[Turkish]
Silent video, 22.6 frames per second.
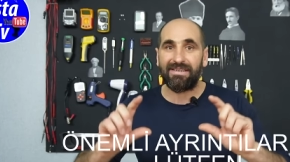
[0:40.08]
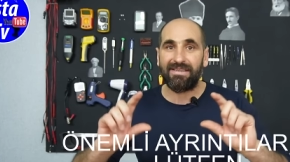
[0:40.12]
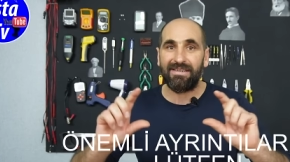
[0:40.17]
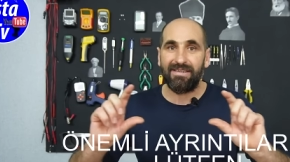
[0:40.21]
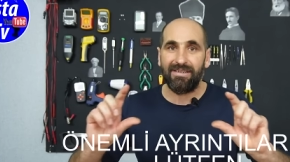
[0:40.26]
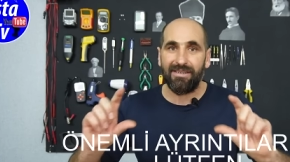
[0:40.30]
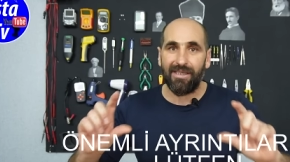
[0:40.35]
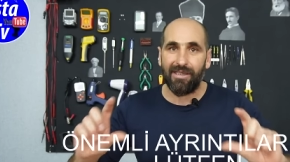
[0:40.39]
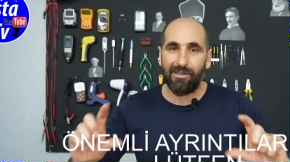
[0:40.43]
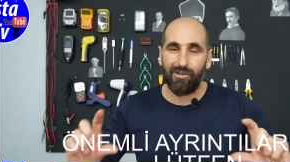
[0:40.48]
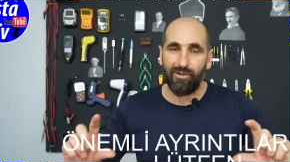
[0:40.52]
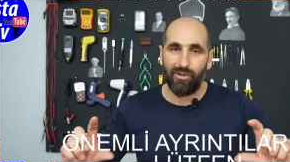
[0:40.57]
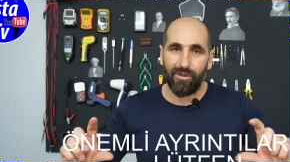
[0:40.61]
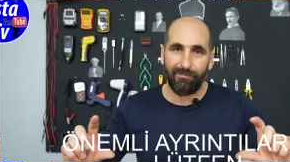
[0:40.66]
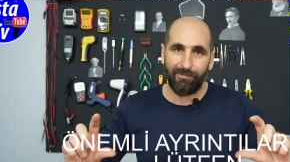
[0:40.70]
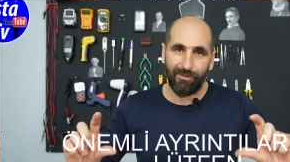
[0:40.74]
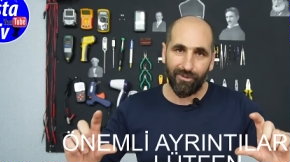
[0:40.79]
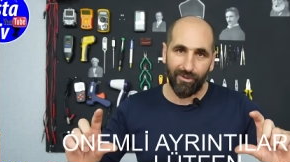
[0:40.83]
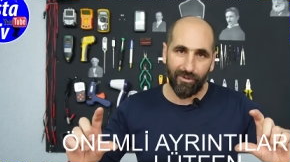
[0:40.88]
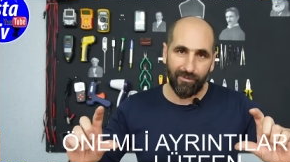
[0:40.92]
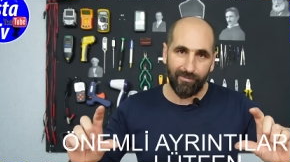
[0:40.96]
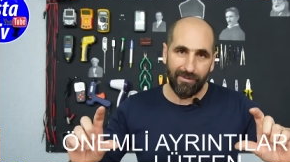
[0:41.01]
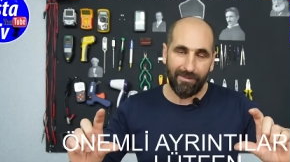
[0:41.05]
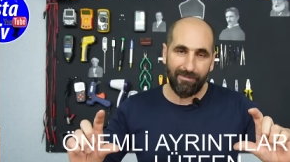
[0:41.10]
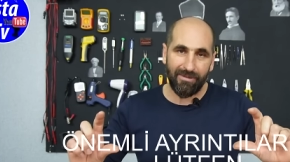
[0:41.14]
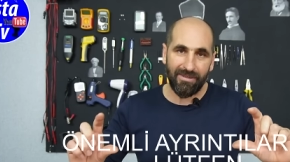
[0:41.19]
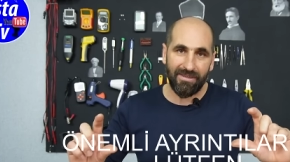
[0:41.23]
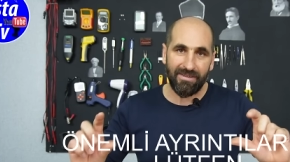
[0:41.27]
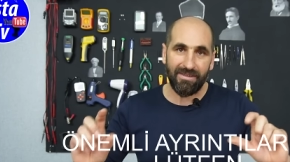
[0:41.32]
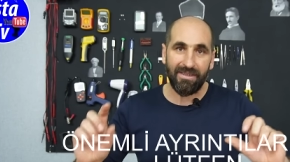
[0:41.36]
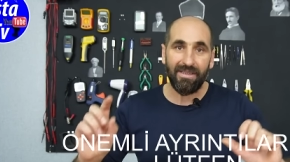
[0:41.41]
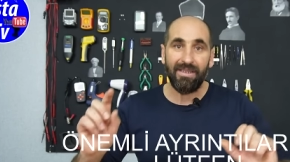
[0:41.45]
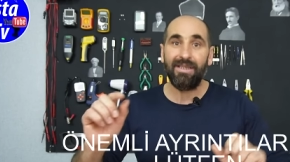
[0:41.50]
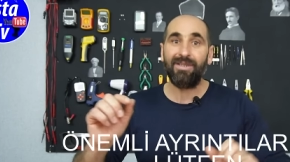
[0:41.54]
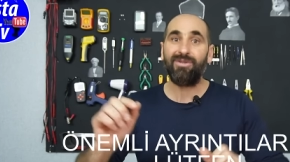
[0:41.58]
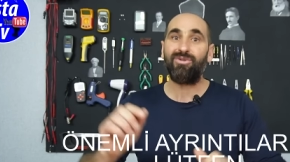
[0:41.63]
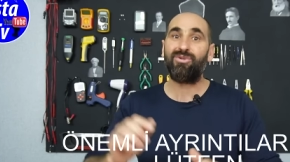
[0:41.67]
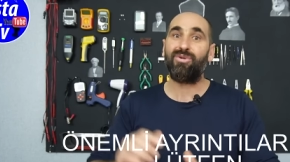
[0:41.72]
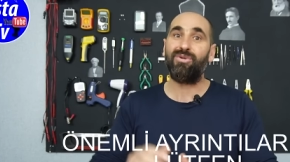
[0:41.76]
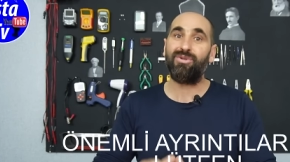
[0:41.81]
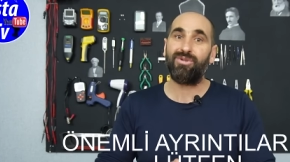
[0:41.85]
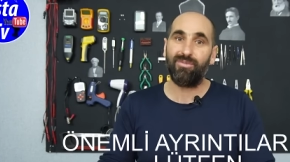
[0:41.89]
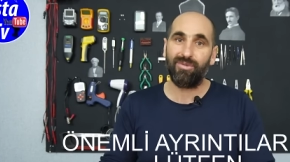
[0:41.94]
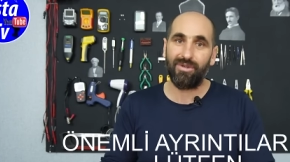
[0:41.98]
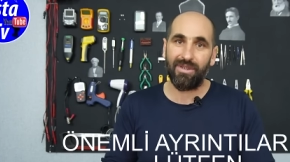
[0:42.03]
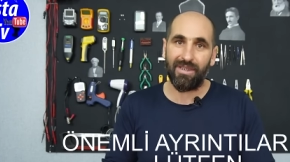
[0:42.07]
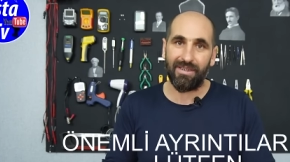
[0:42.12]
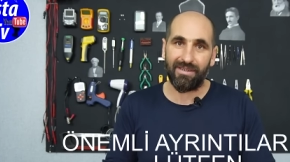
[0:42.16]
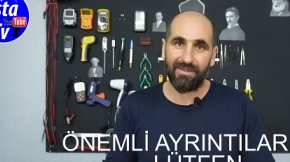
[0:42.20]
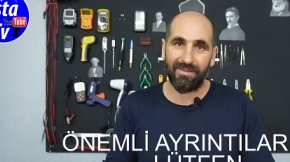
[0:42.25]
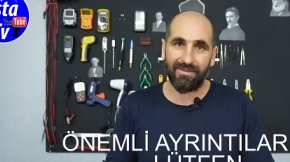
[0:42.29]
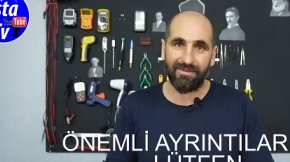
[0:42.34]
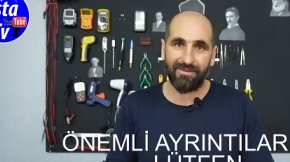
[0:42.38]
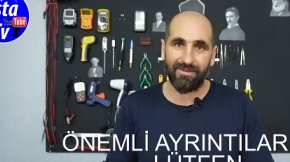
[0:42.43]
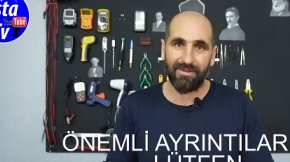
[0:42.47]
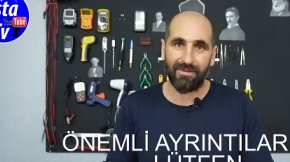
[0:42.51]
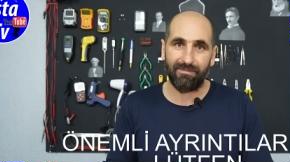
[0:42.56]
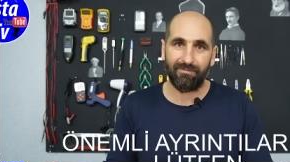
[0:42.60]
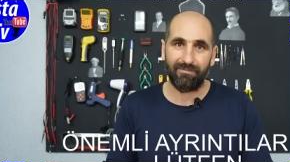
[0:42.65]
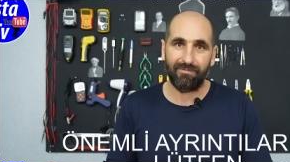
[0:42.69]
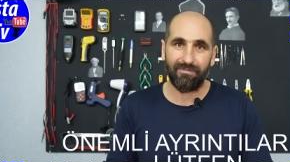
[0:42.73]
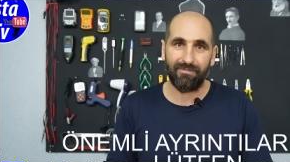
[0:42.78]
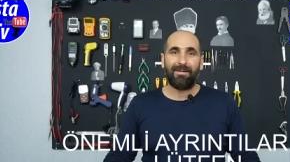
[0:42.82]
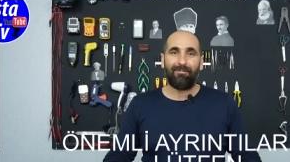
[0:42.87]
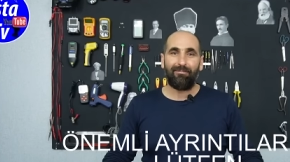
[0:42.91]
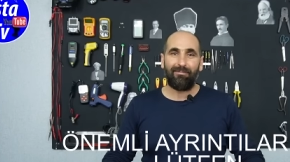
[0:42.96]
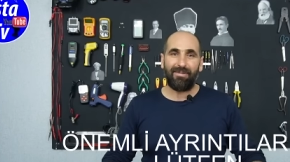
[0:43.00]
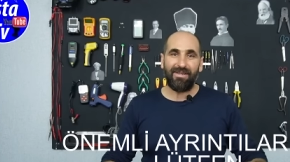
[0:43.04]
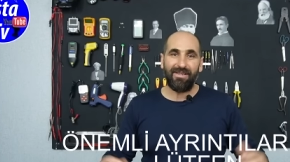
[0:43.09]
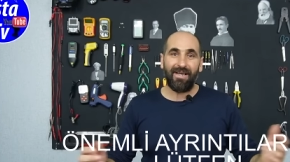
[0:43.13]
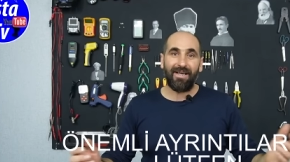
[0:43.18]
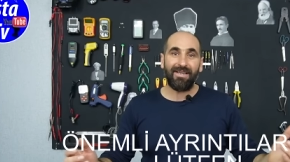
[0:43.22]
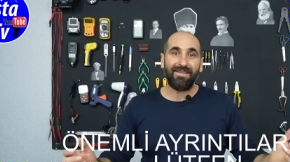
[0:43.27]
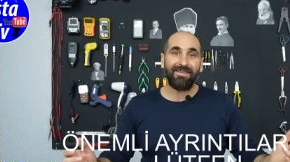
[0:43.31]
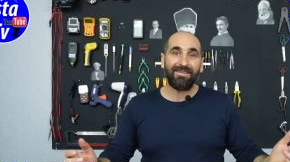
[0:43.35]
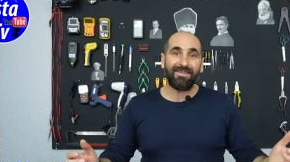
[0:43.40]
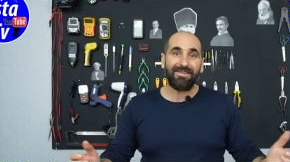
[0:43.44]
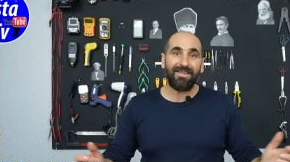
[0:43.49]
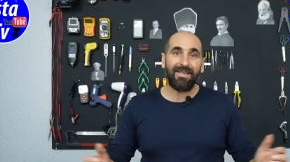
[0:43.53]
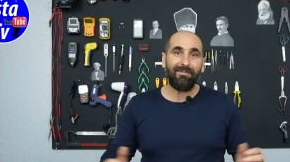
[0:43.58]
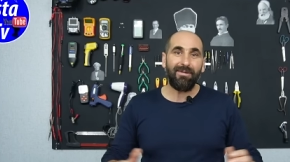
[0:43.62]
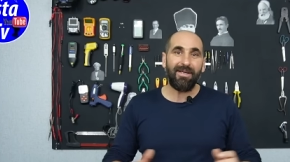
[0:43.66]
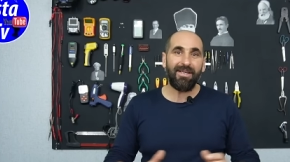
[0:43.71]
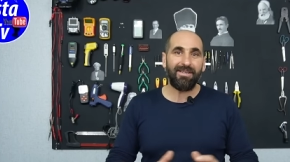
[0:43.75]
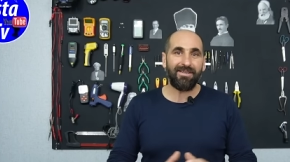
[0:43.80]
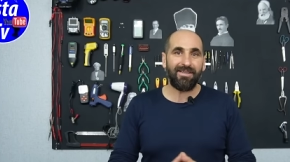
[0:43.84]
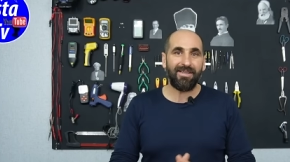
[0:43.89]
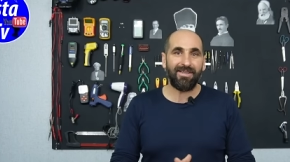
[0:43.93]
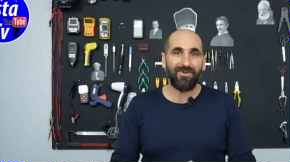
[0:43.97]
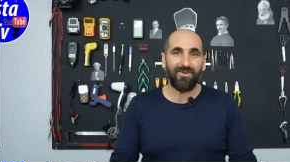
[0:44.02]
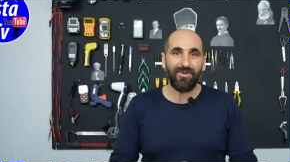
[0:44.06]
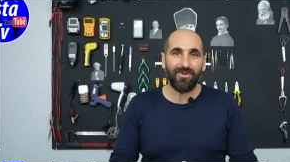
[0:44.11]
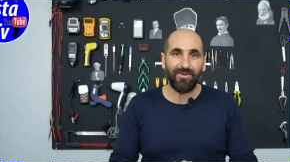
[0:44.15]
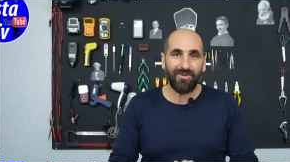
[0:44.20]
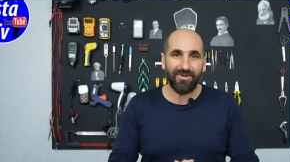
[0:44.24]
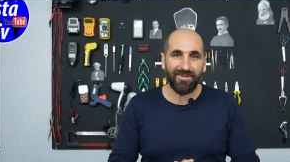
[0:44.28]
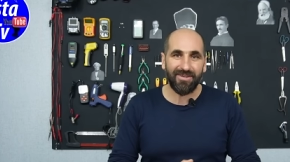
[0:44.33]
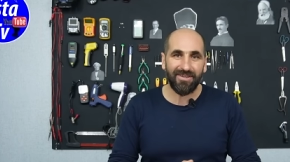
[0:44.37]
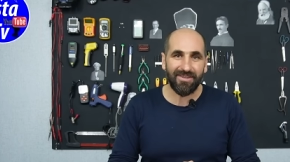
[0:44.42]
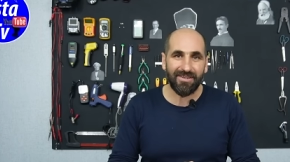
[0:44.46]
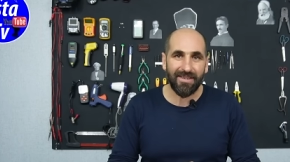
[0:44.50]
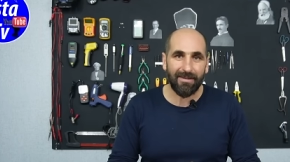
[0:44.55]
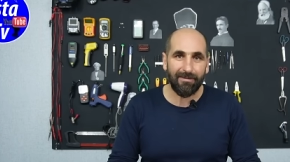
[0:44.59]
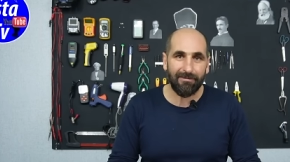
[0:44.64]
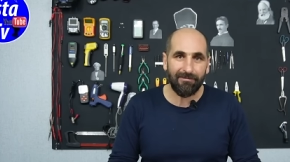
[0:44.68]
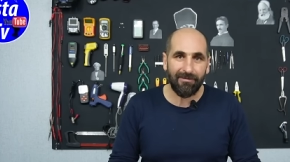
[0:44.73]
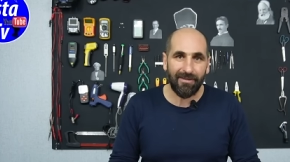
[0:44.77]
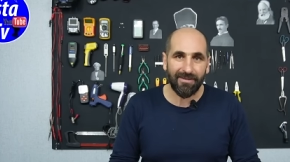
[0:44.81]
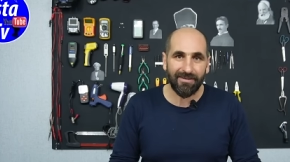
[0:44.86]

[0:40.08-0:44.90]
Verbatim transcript: sinyal yok probleminin çözümünü anlatacağım. Binanızda merkezi uydu sistemi